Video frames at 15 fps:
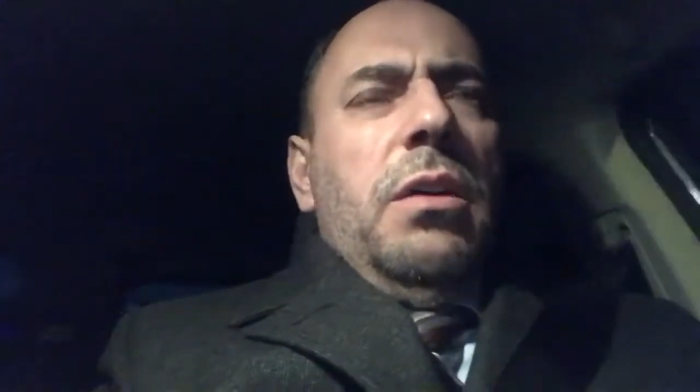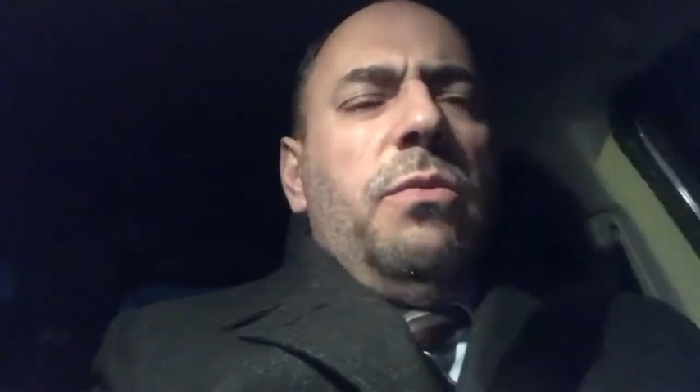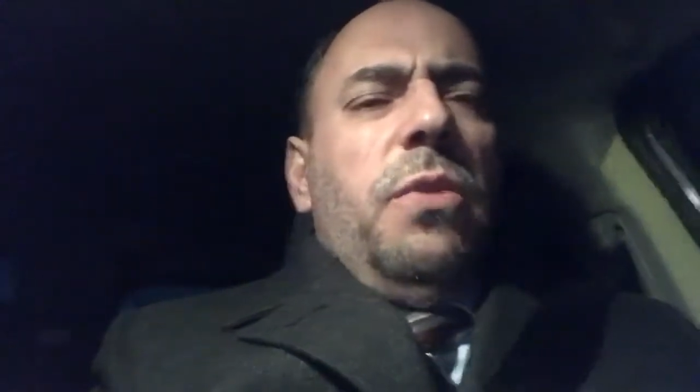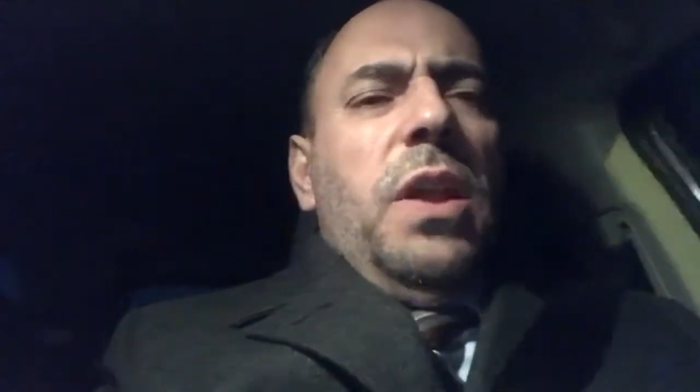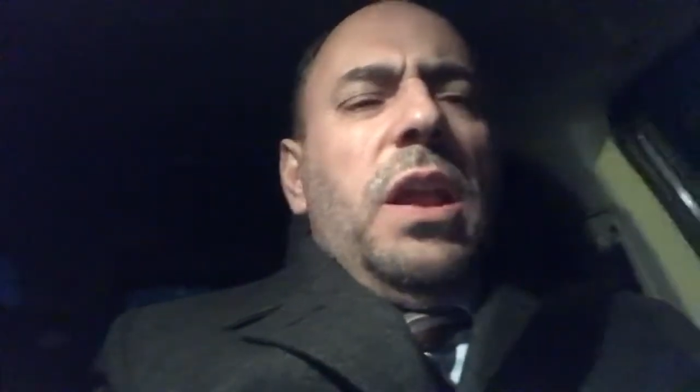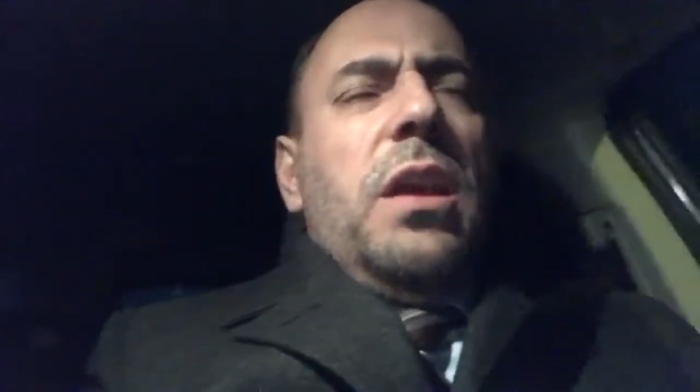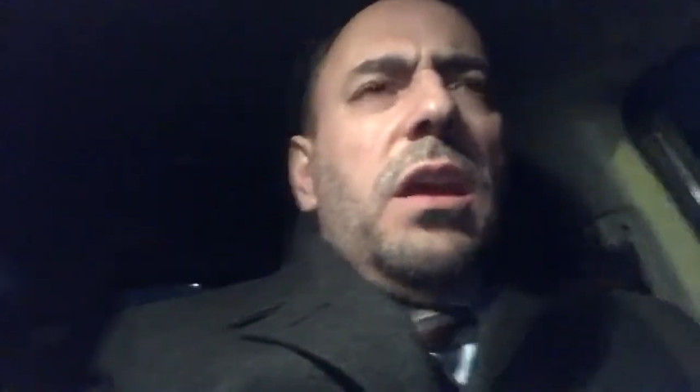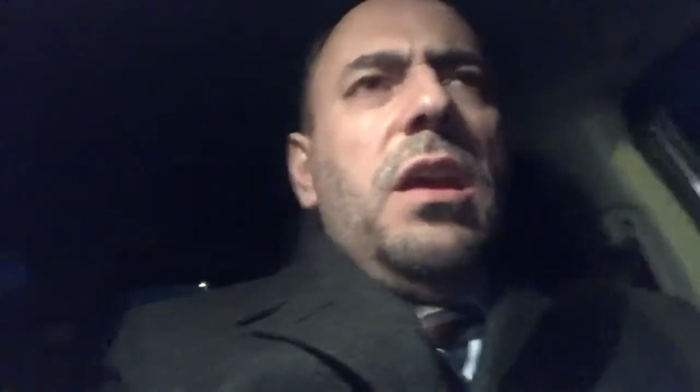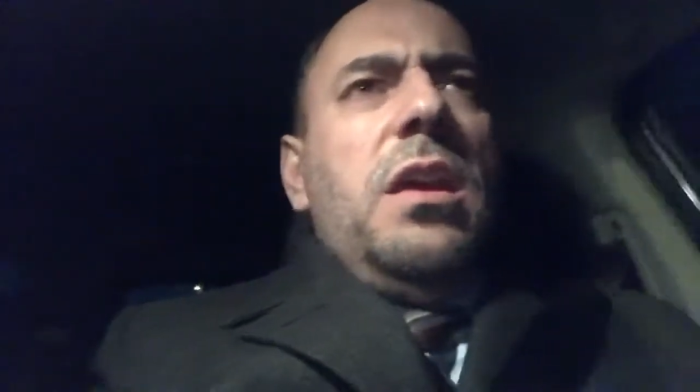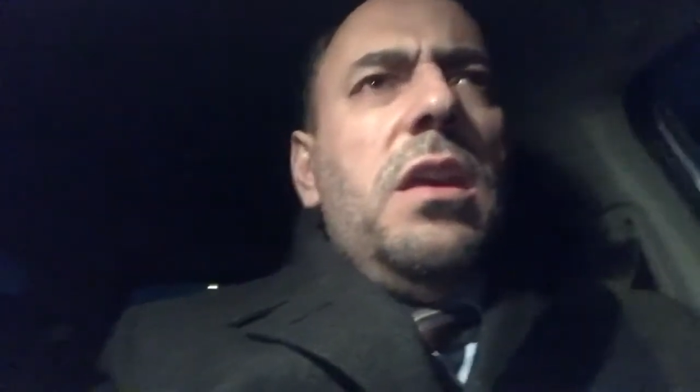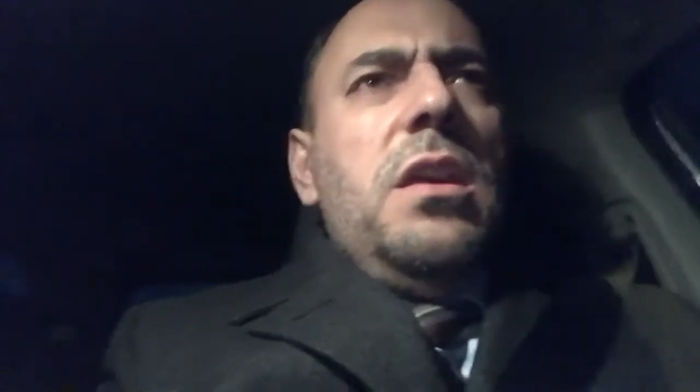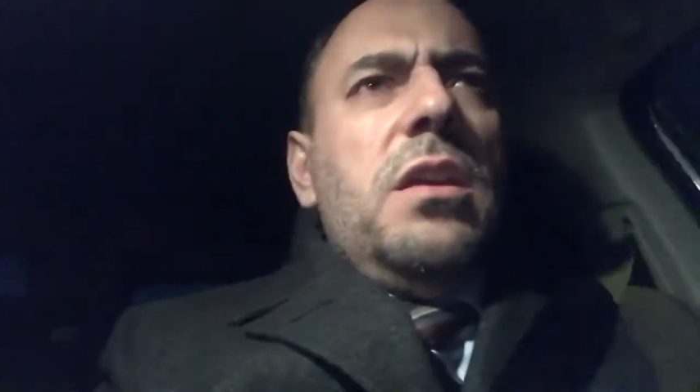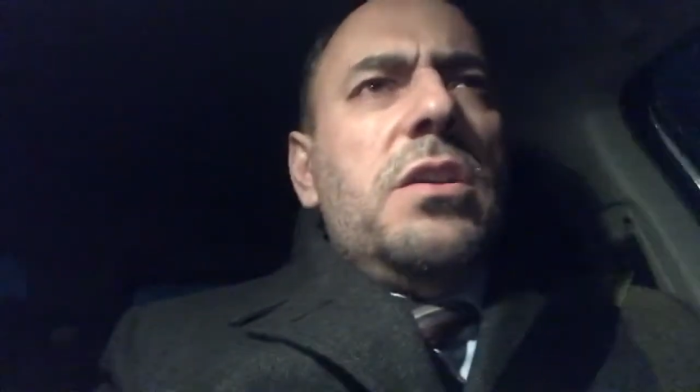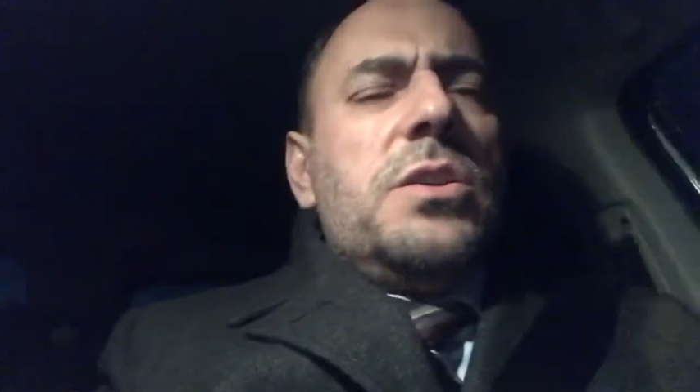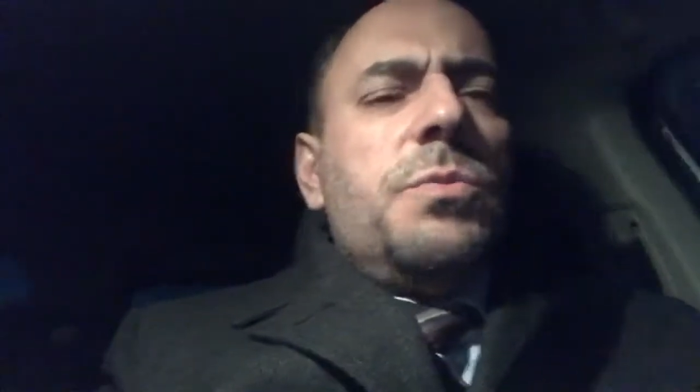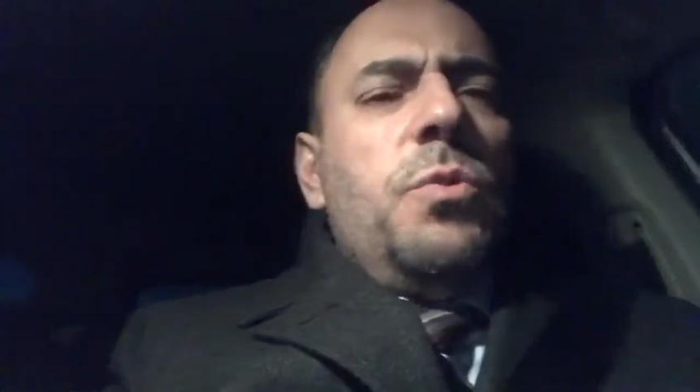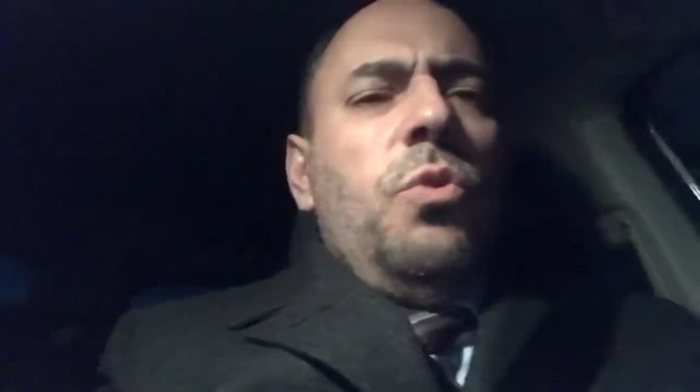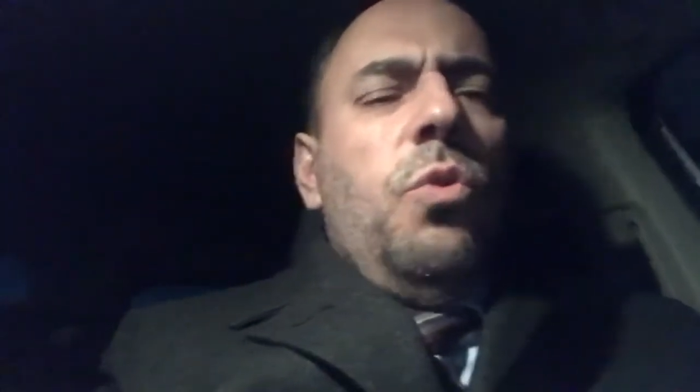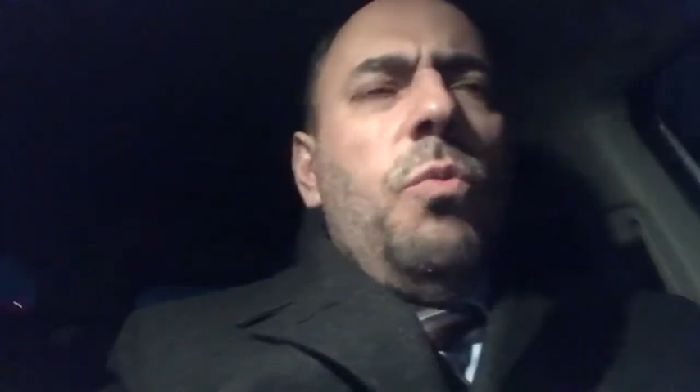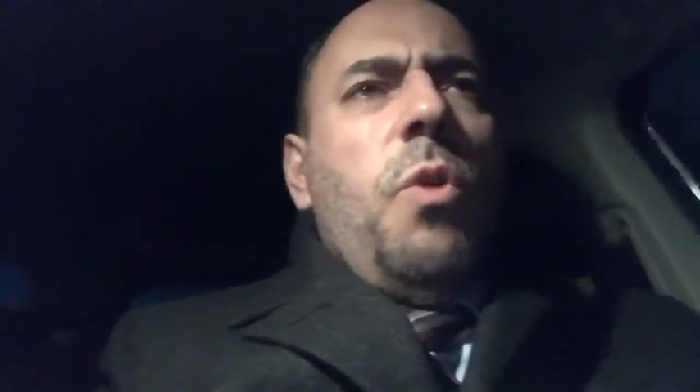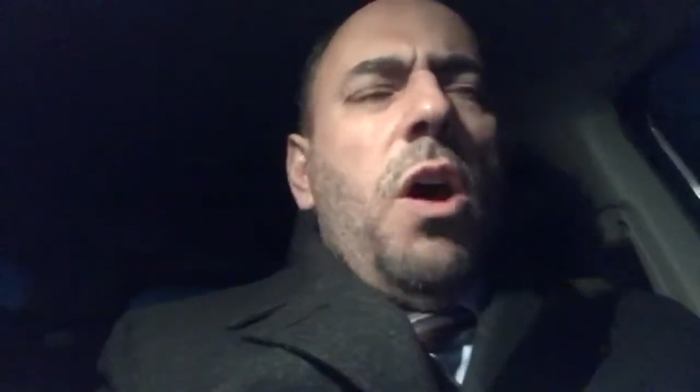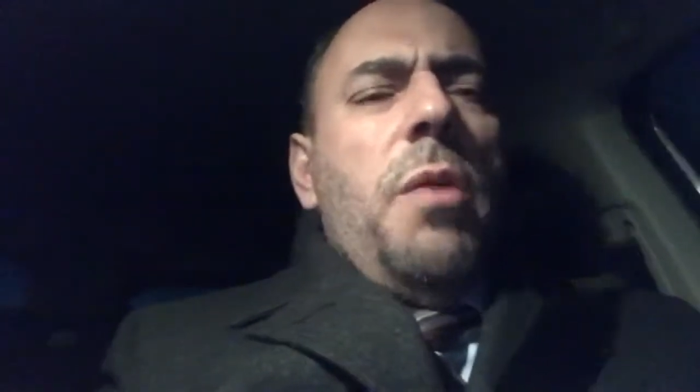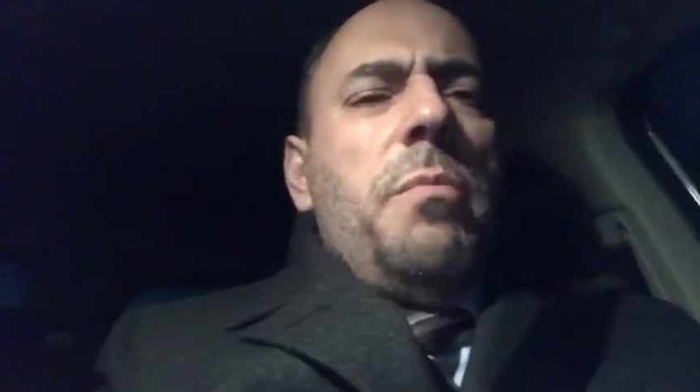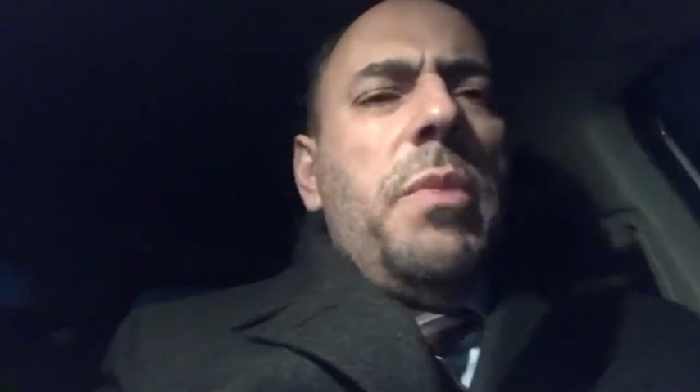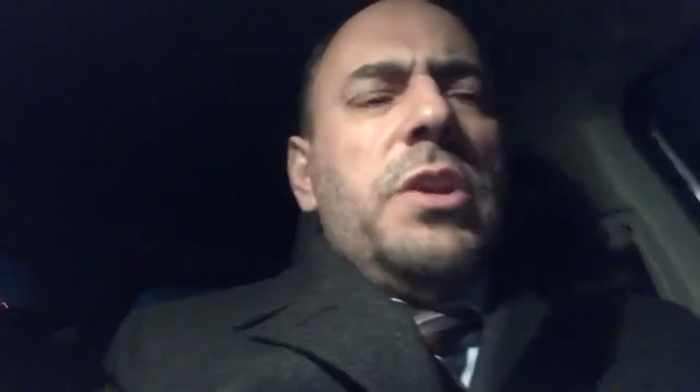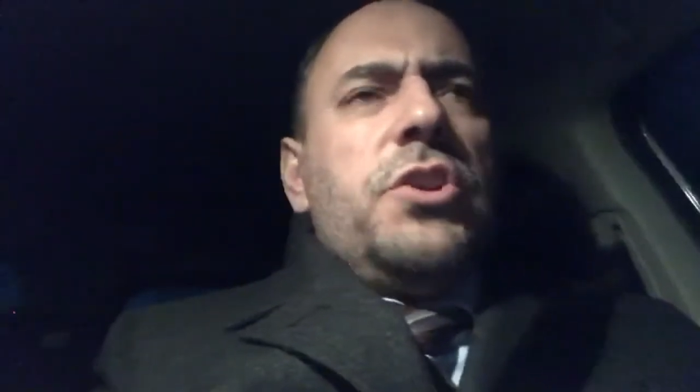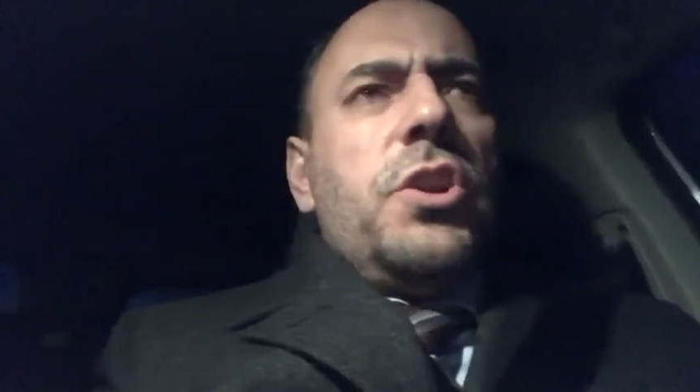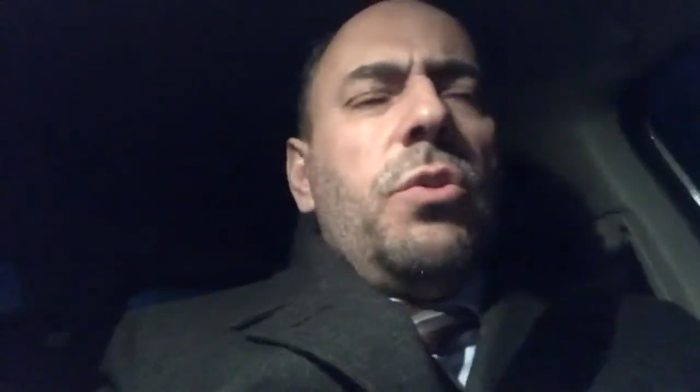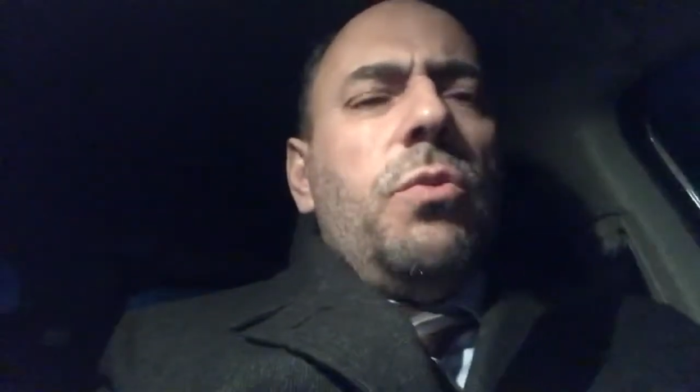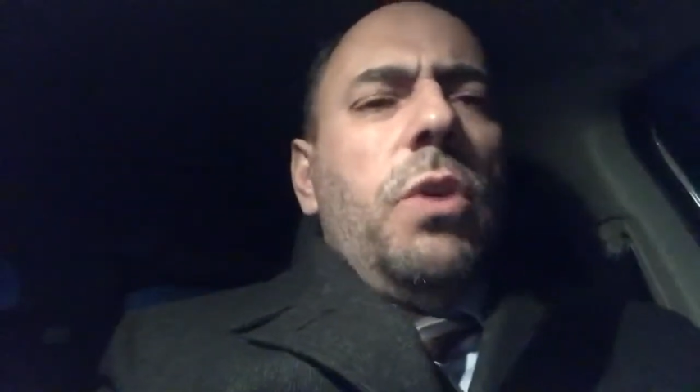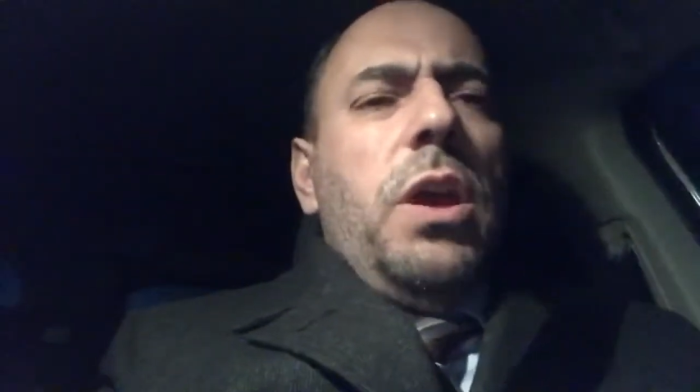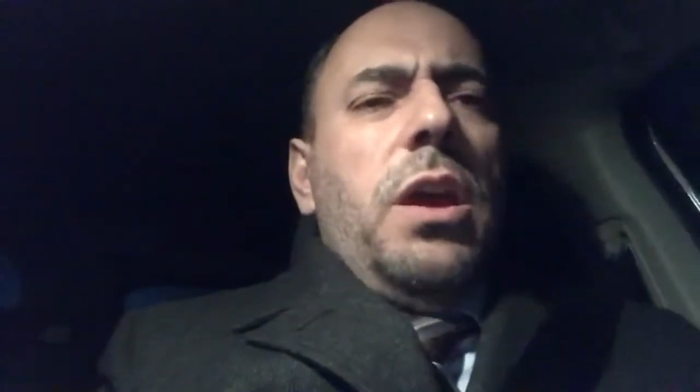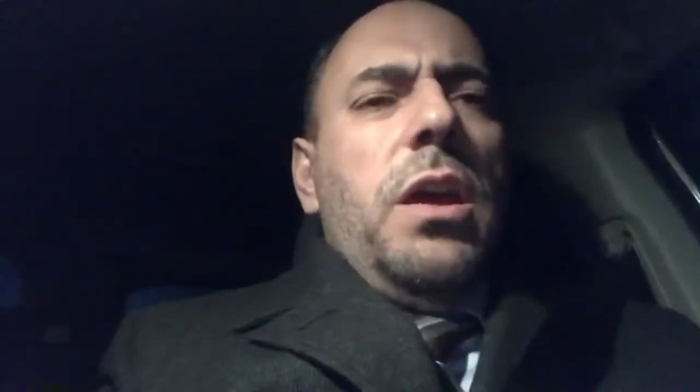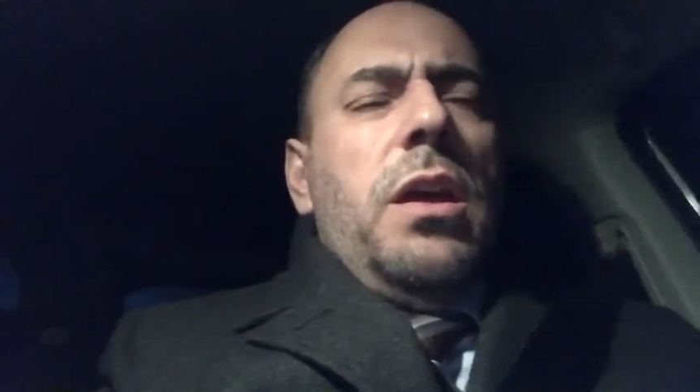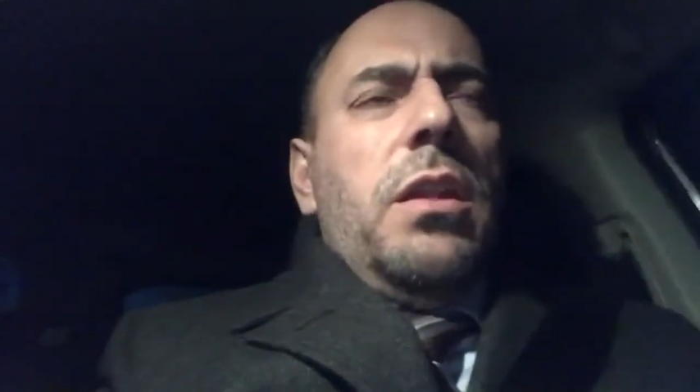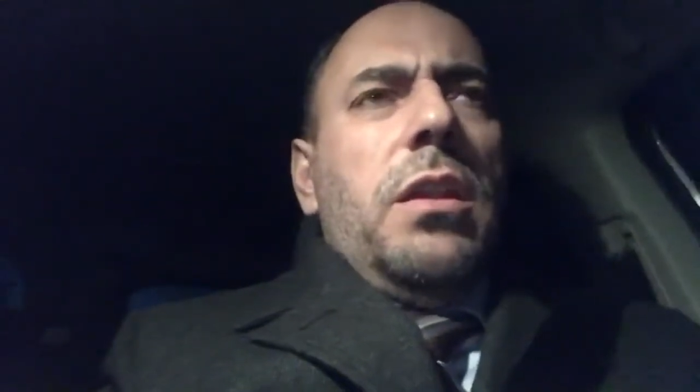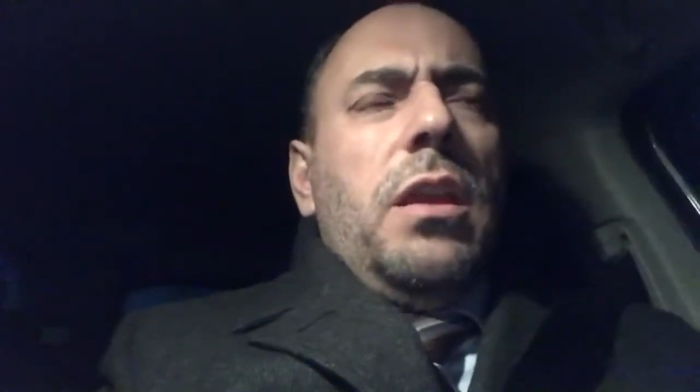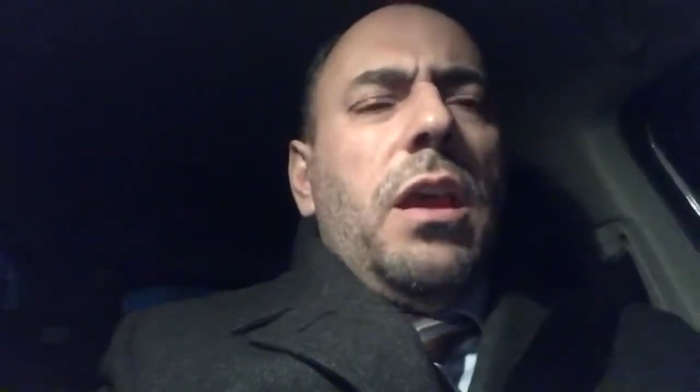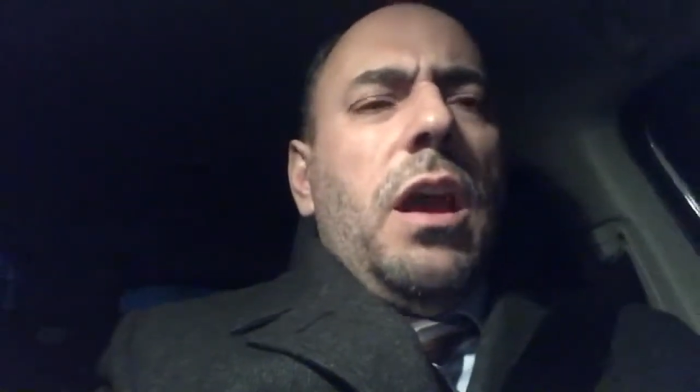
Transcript: فلكي اسمه محمد شوكات